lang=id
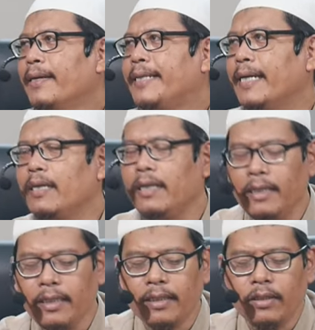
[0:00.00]
dan
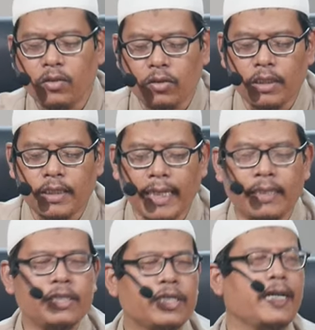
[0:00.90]
ini tentu
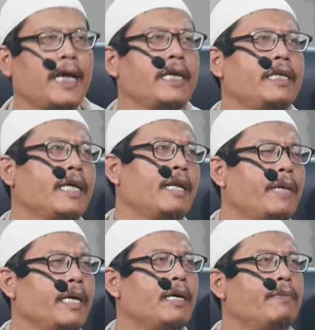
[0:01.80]
tidak disenangi
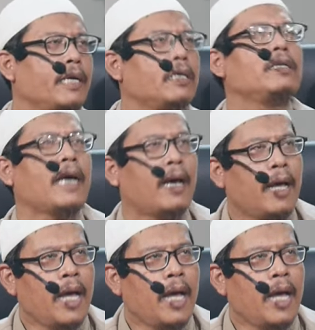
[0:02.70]
dalam agama kita